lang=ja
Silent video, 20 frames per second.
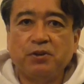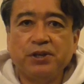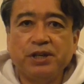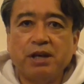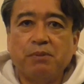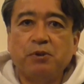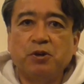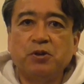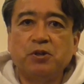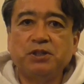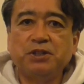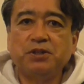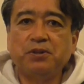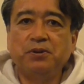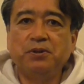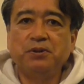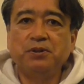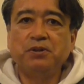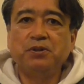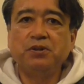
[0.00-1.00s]
今夜もご視
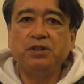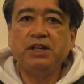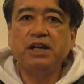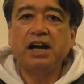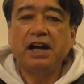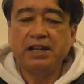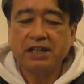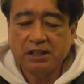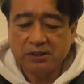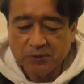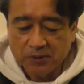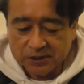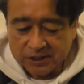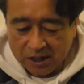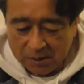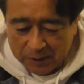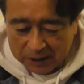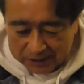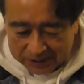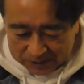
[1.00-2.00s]
聴本当にありがとうご
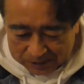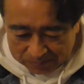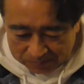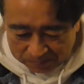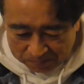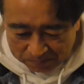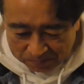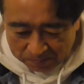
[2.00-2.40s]
ざいます、